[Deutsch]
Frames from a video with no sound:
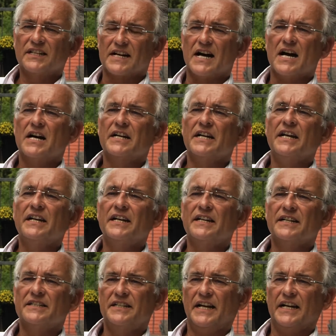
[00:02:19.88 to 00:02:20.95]
tragen,
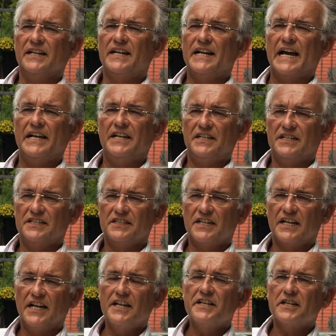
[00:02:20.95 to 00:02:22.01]
dass Sie ein leichtes
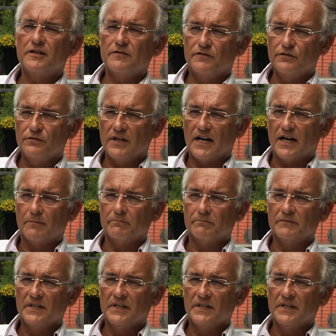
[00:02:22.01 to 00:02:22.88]
Kältegefühl haben.